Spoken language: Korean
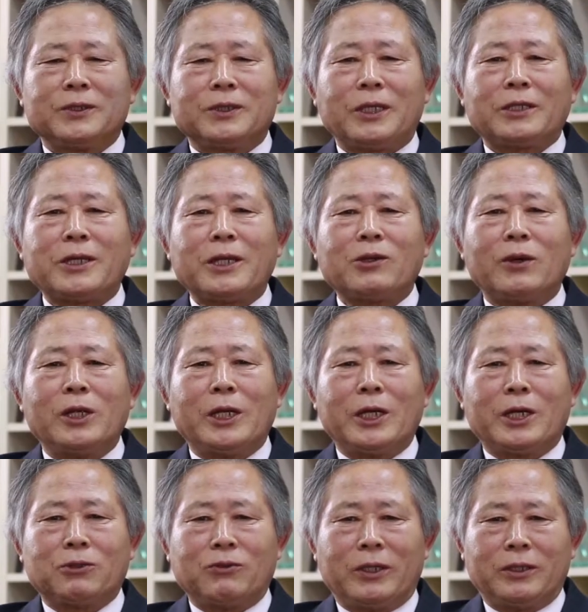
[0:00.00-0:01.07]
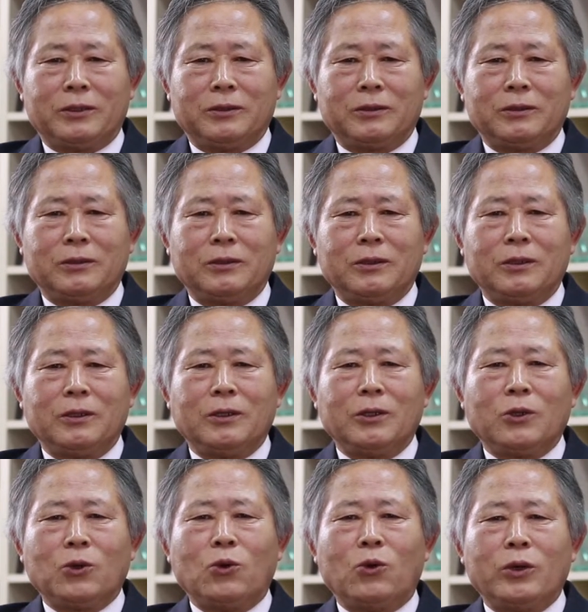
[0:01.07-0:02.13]
자산관리학과는
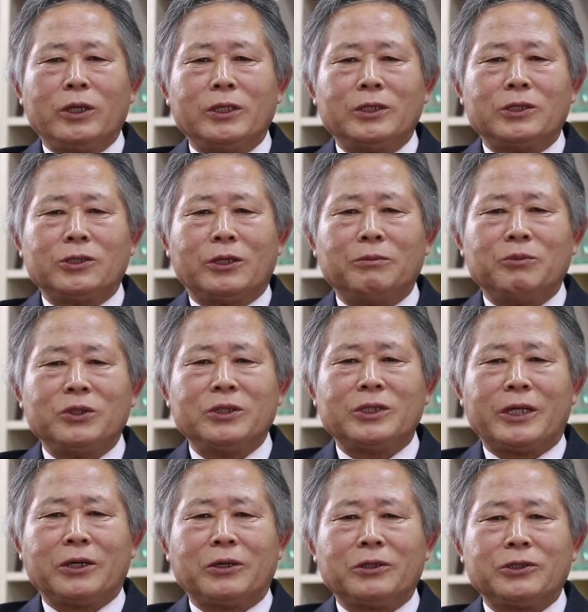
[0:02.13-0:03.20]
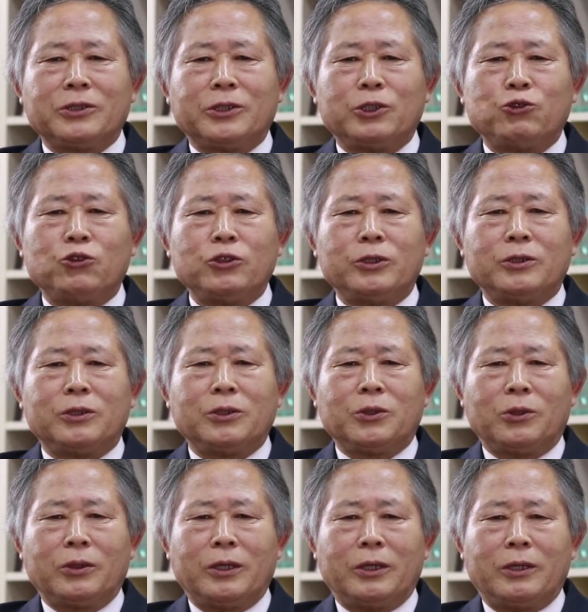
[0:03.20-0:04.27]
공인 전문 자격증의 취득을
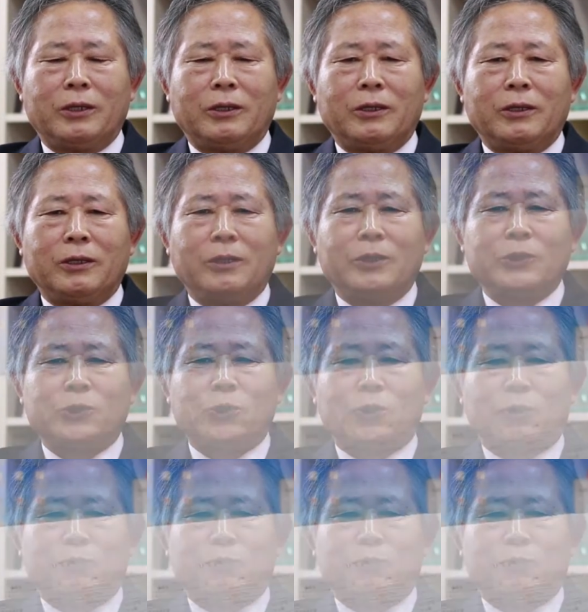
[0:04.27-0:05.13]
통해 졸업